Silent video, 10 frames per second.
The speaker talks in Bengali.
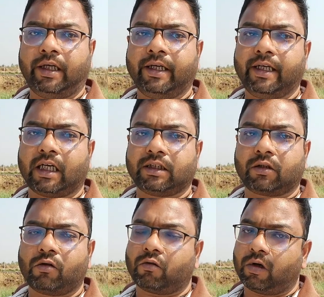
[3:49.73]
ইন্ডিয়ার যে
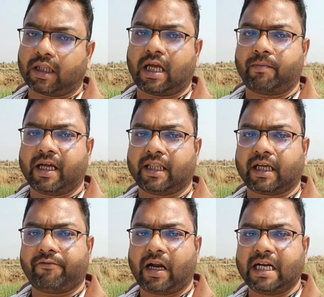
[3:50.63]
কোনো কোনাতেই আপনি এখান
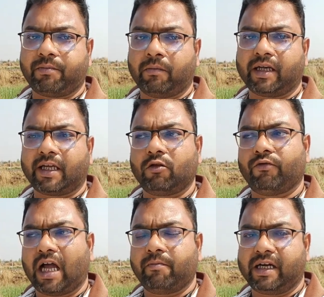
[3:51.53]
থেকে ফ্লাইট পাবেন কিন্তু
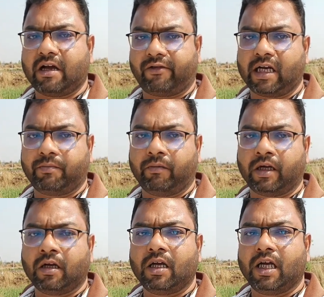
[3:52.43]
ভায়া মিডিয়া ফ্লাইট
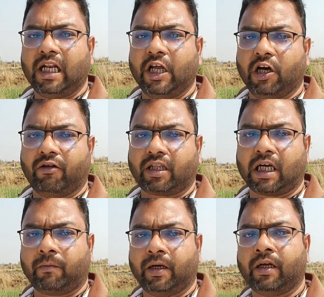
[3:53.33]
পাবেন লে ওভার
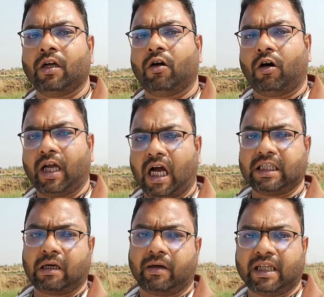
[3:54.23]
থাকবে হয়
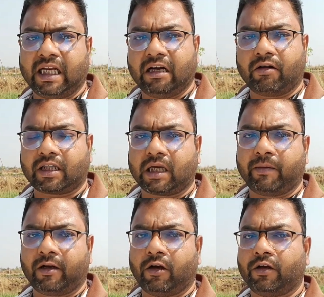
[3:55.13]
হায়দ্রাবাদে লে ওভার
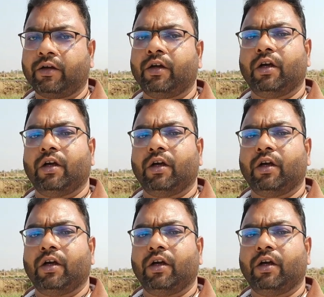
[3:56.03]
থাকবে নয়